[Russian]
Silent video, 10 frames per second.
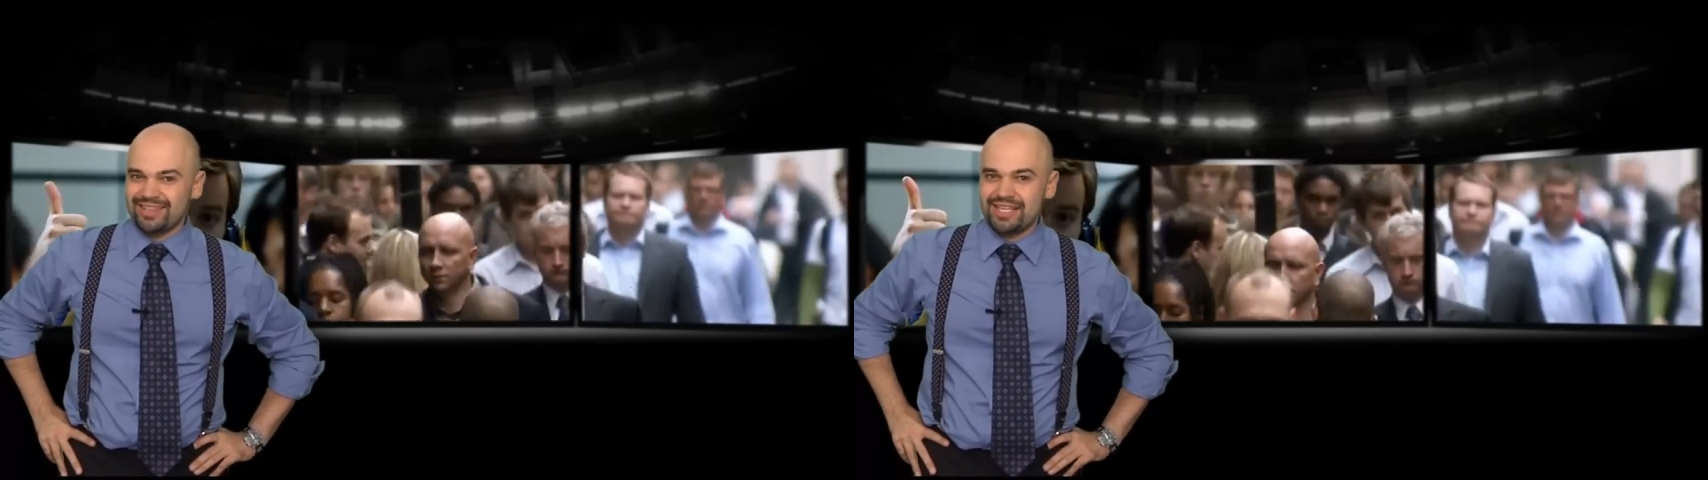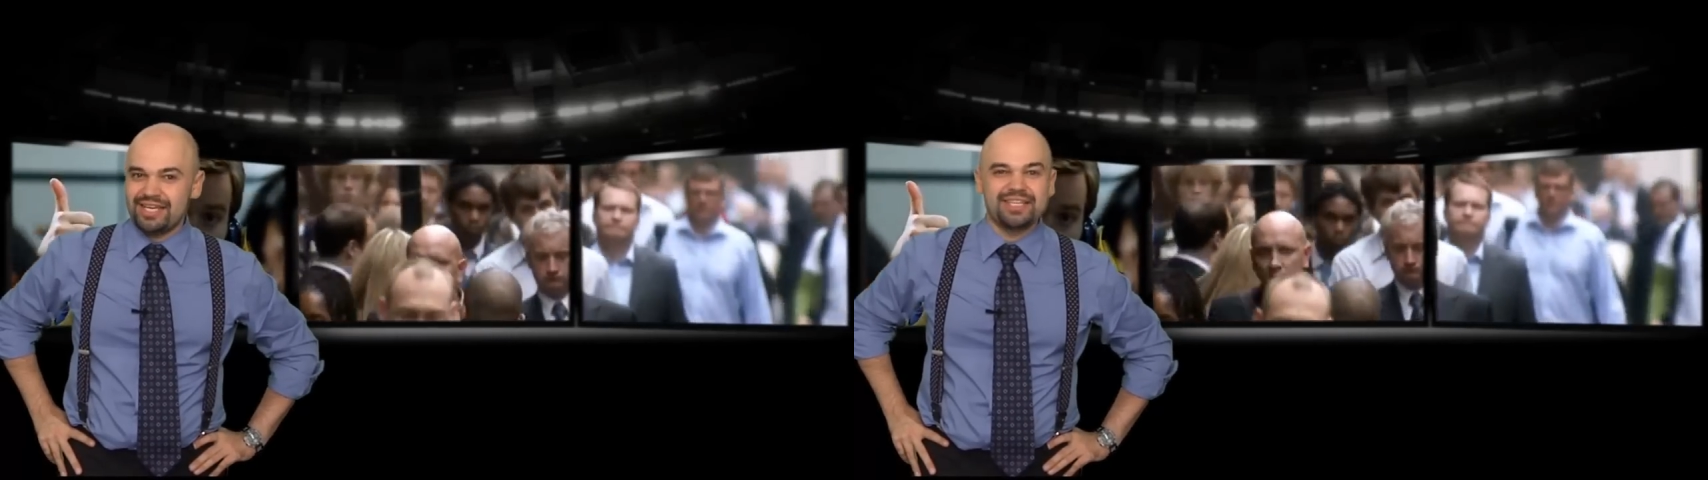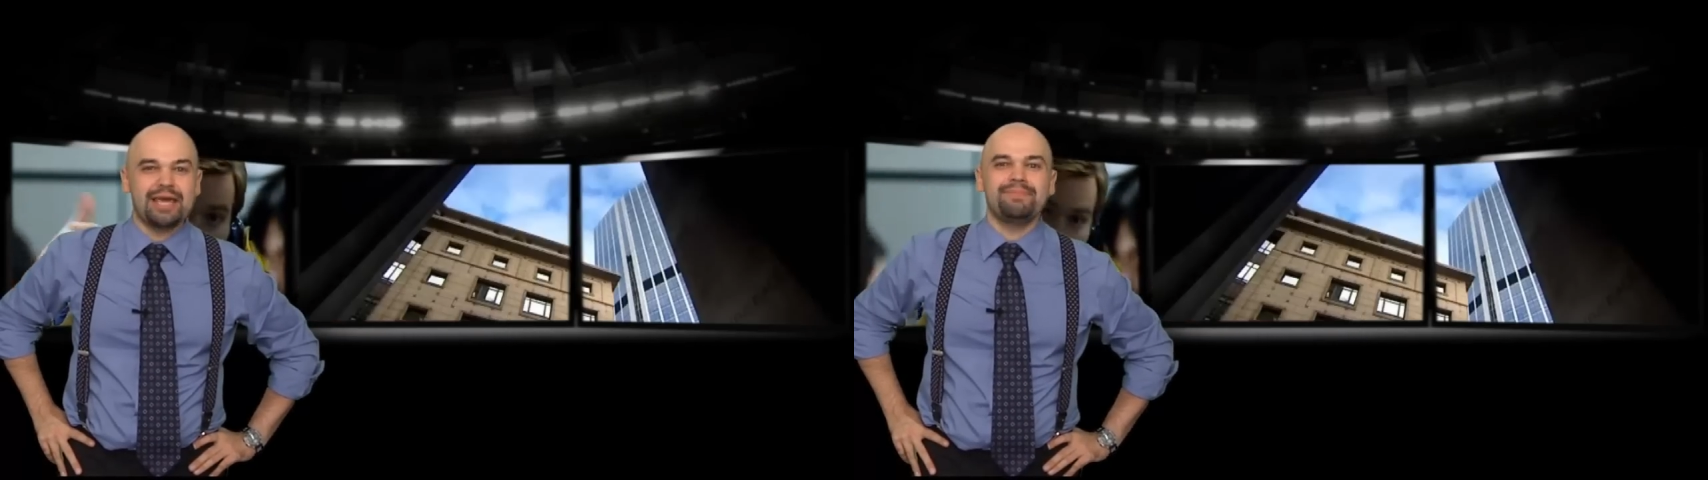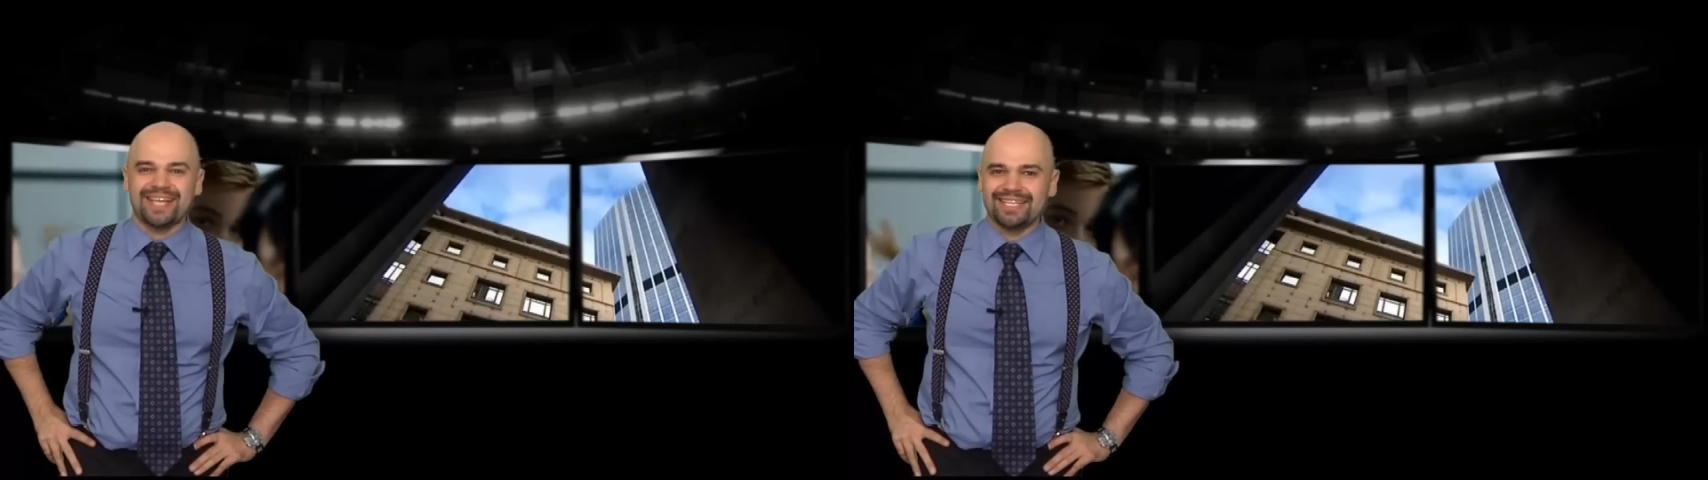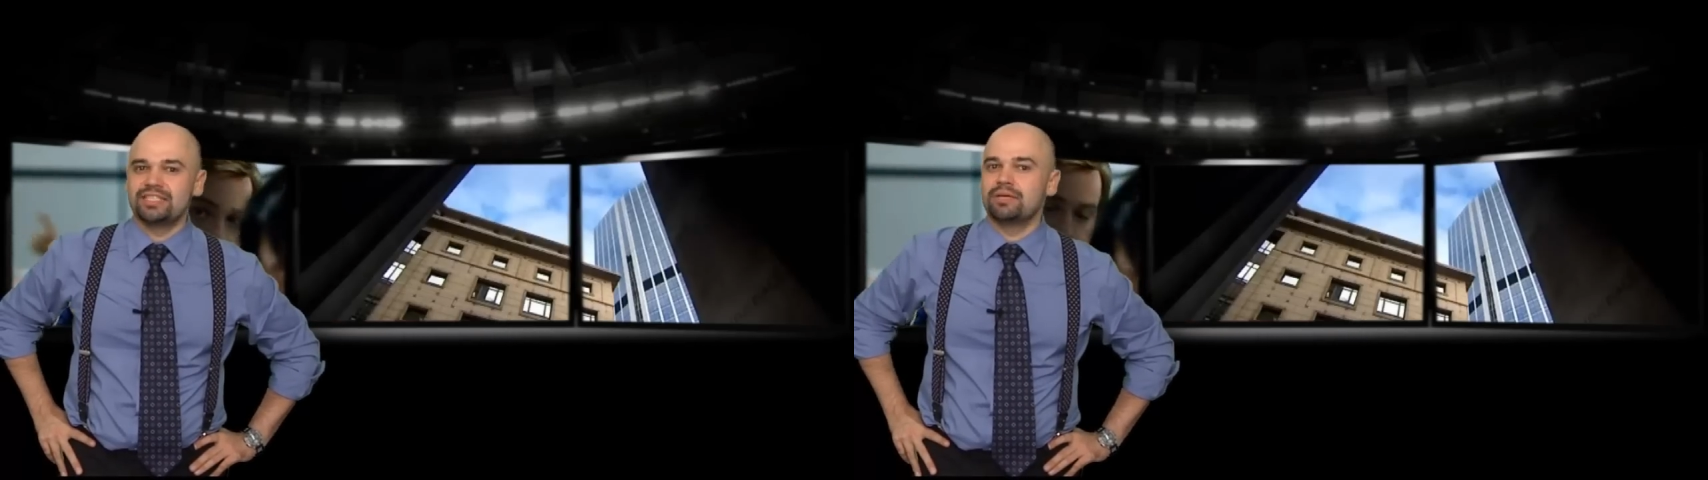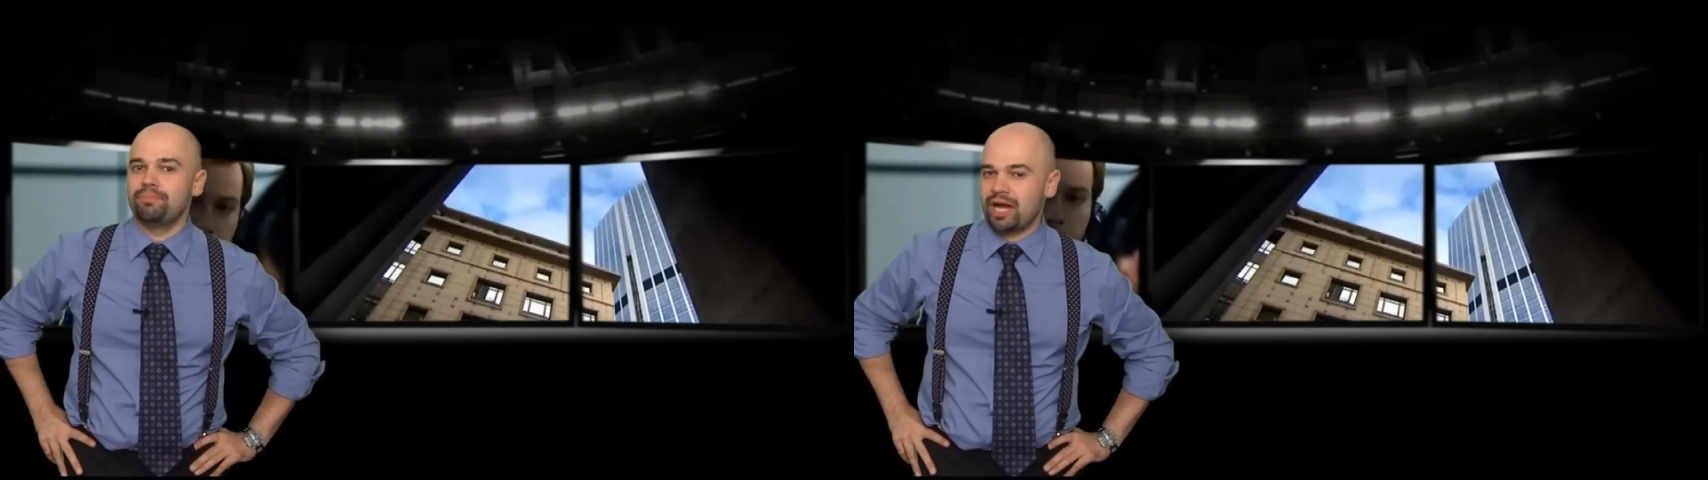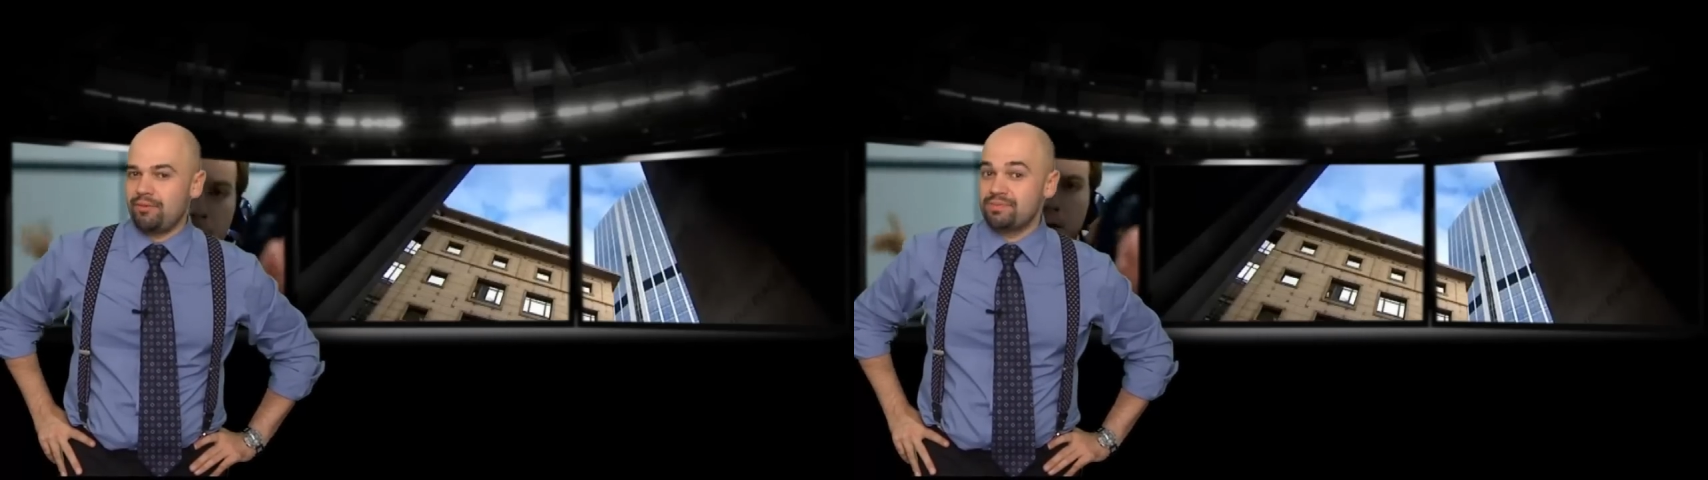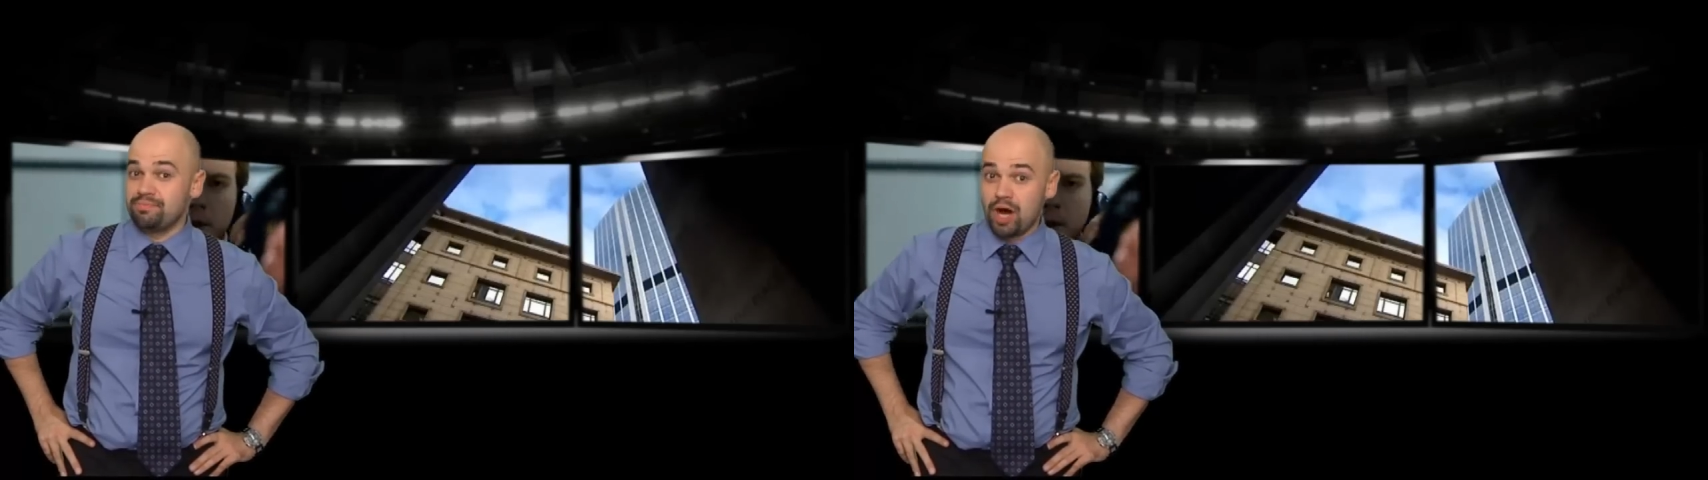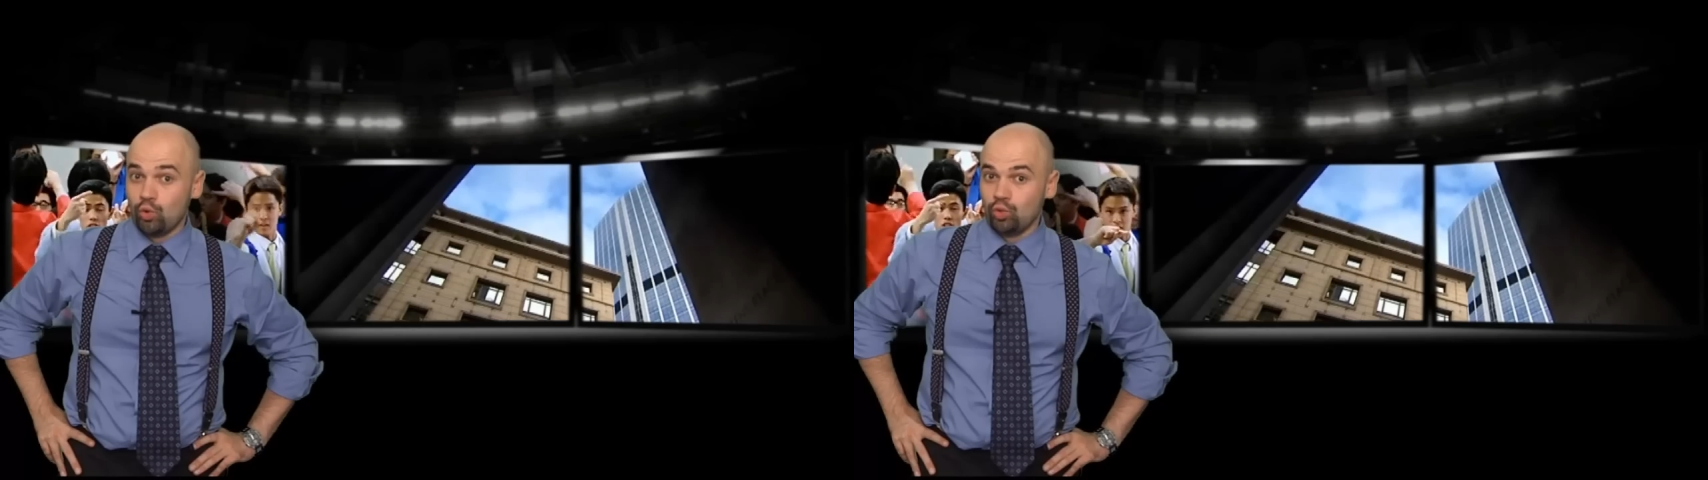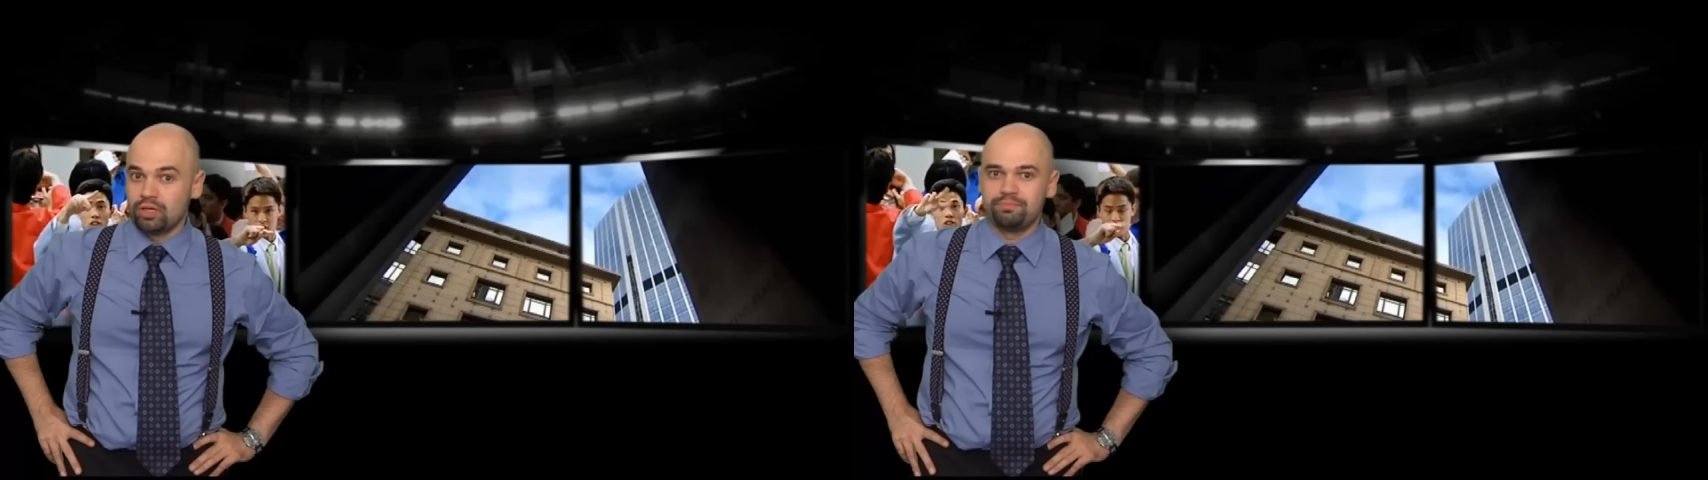на них не обязательно паковать баулы,